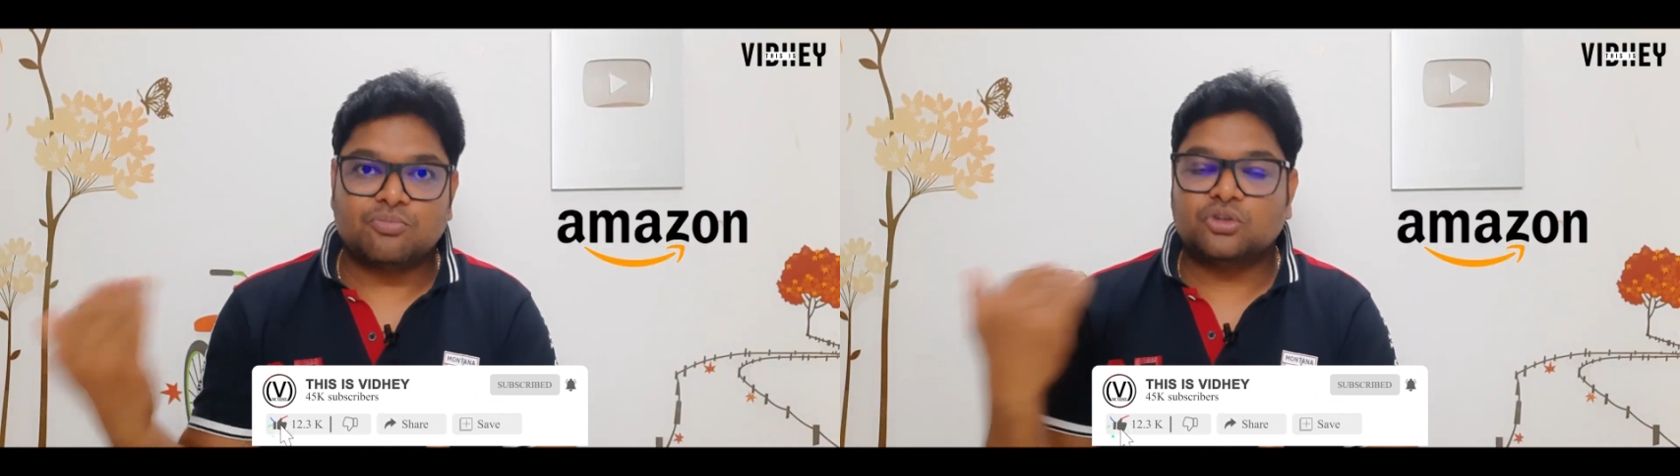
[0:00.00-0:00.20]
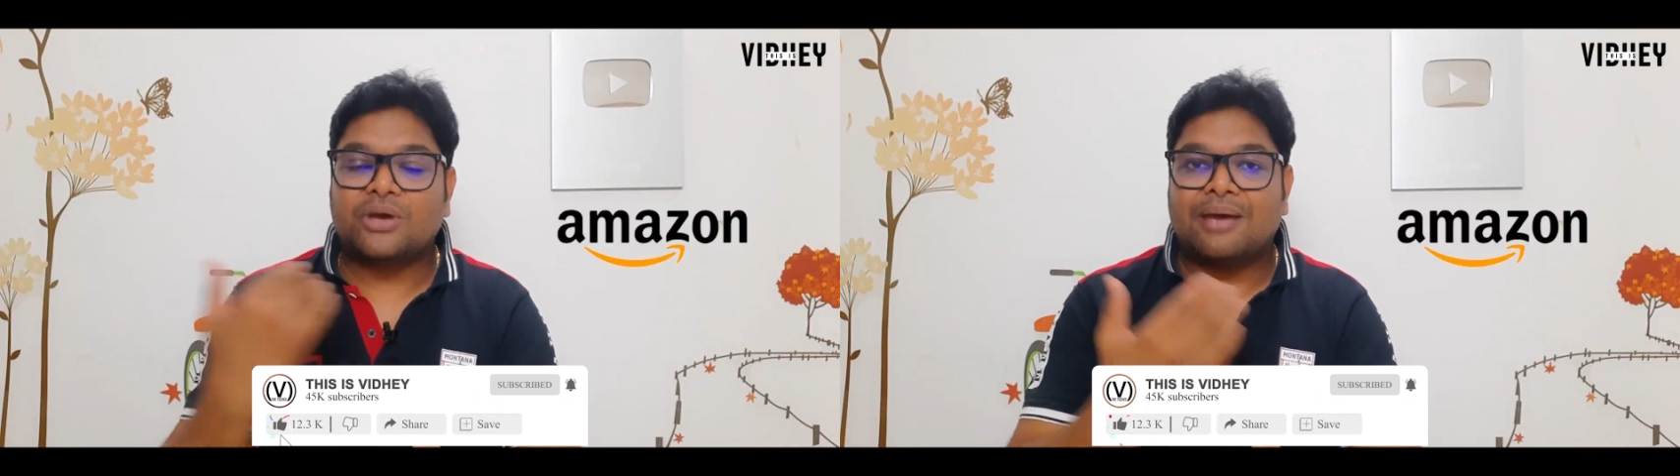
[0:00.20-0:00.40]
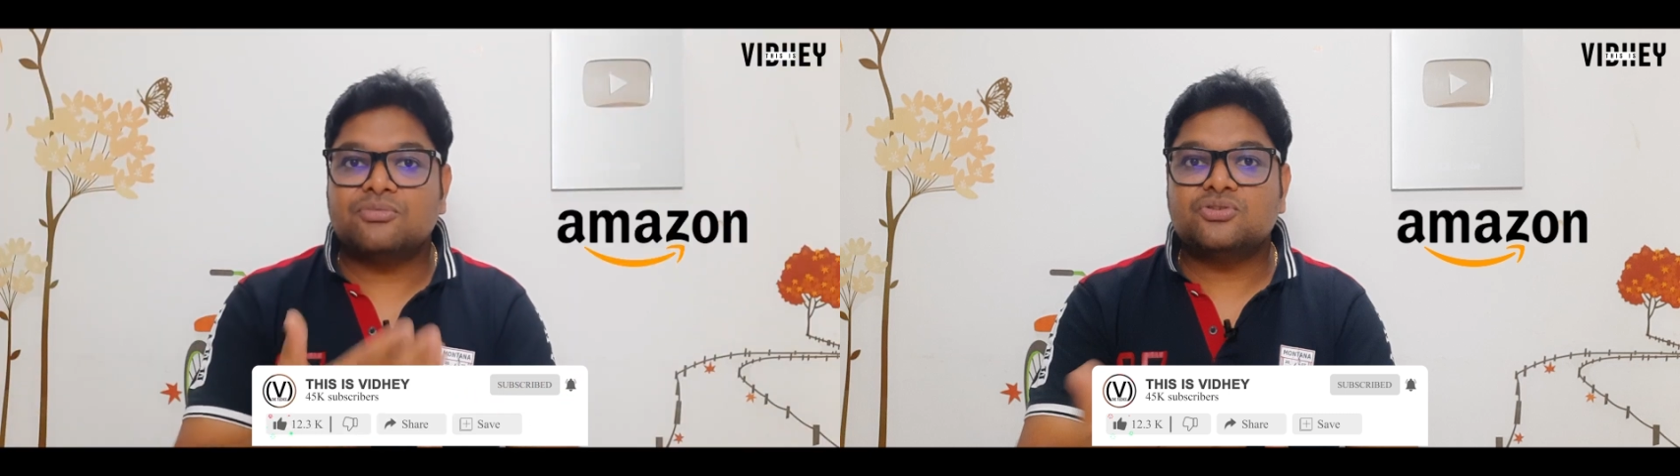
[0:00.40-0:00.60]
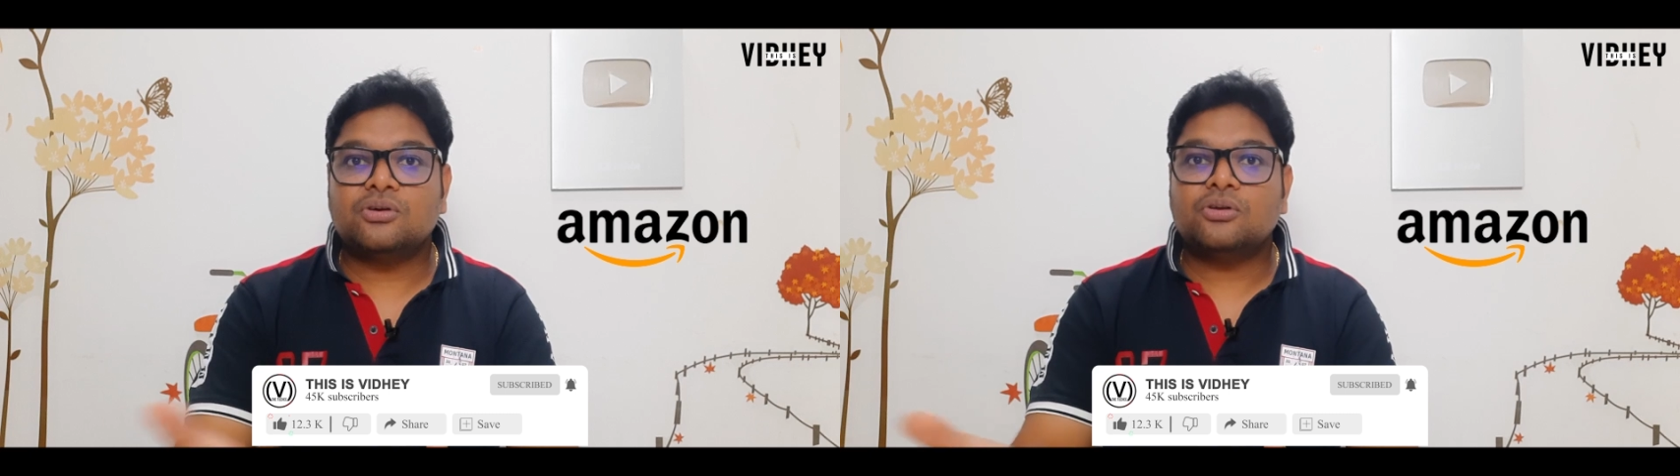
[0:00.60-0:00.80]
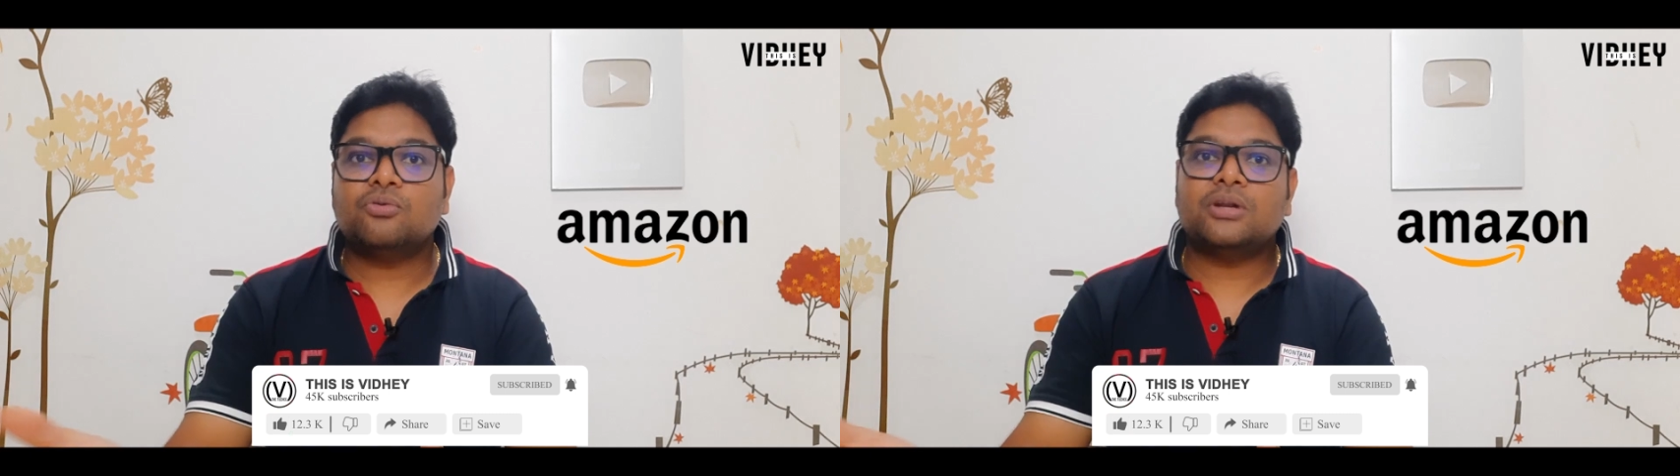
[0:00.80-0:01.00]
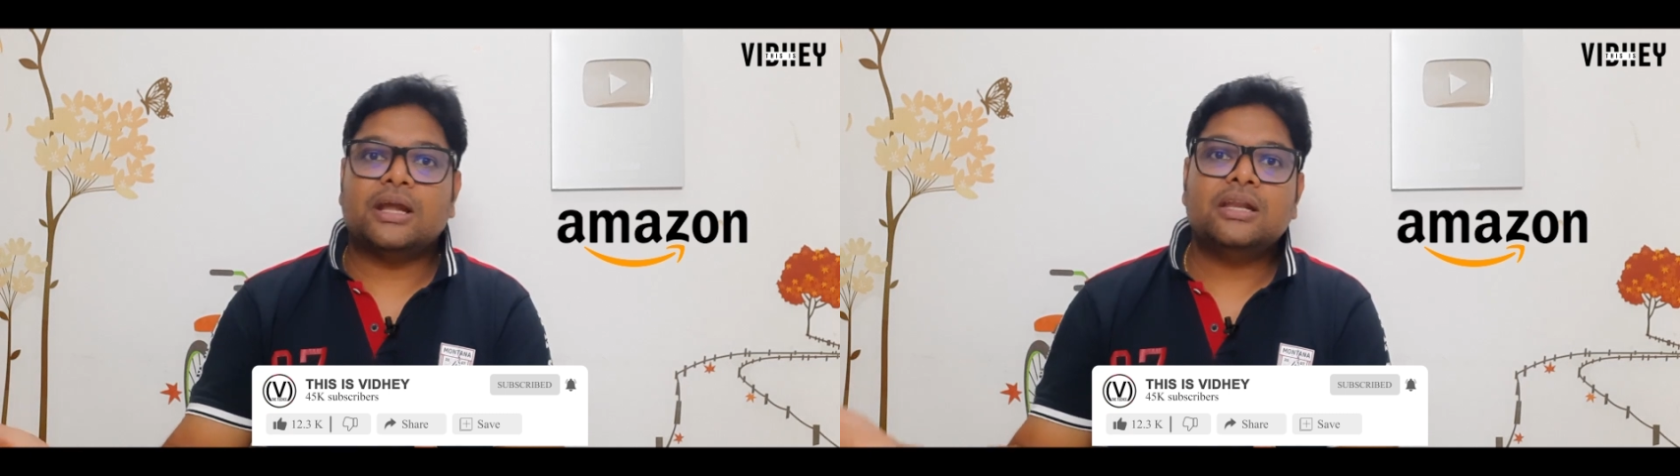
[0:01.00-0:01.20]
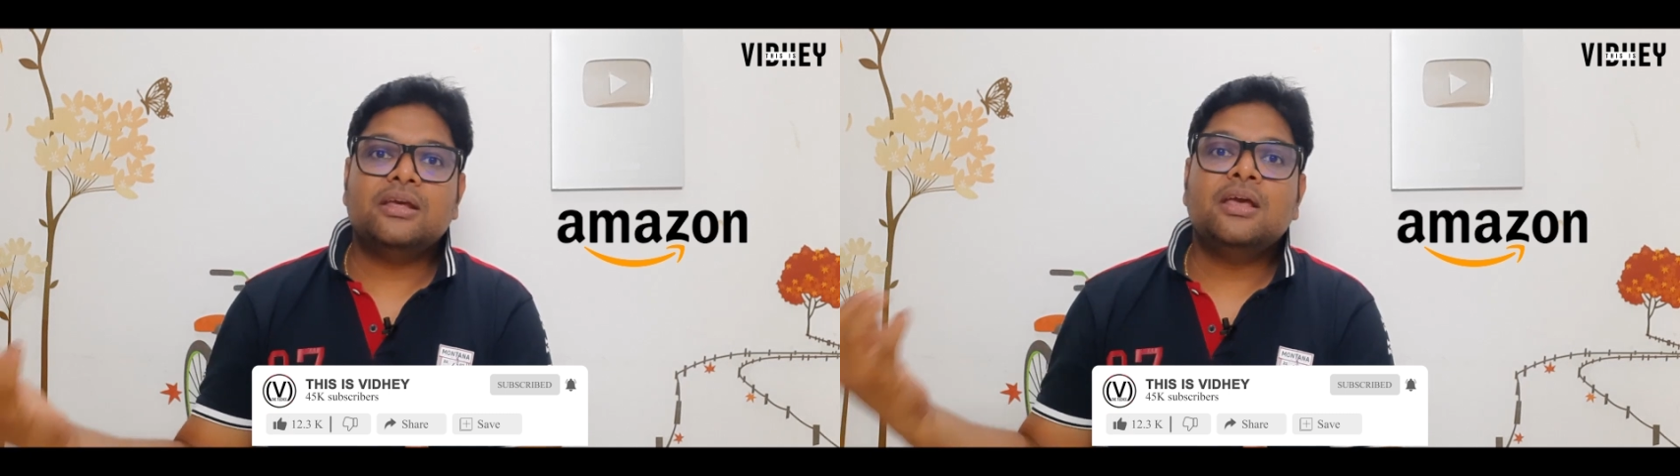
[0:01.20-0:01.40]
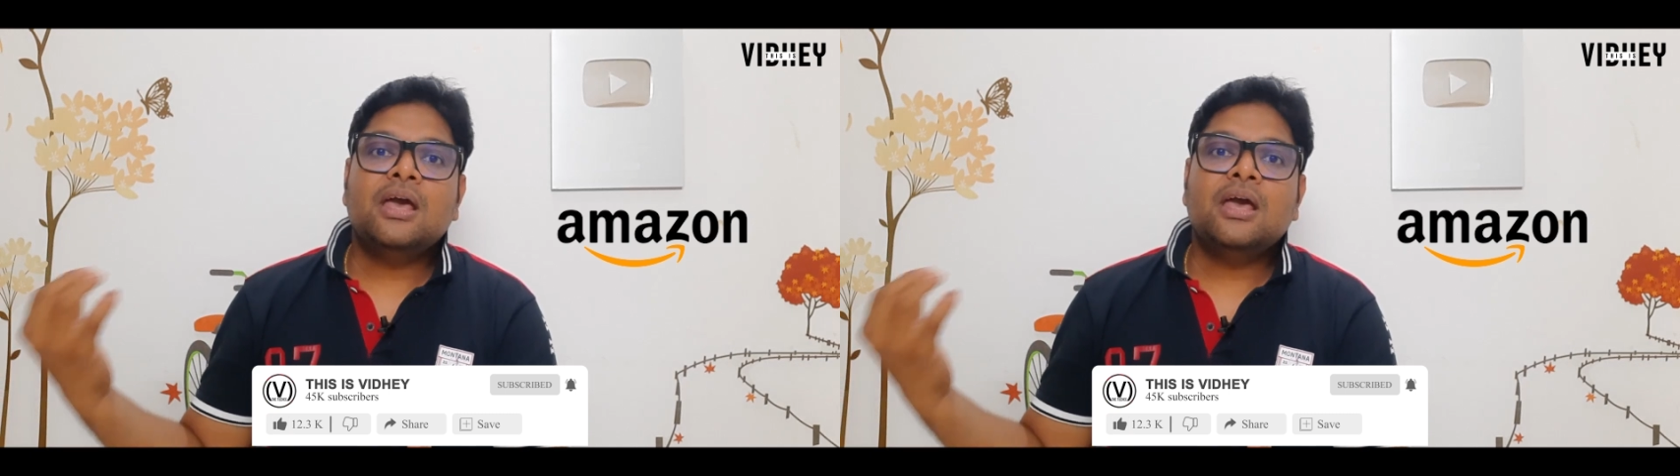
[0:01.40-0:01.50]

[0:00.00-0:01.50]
మొత్తం అమెజాన్లో ఉన్న అన్ని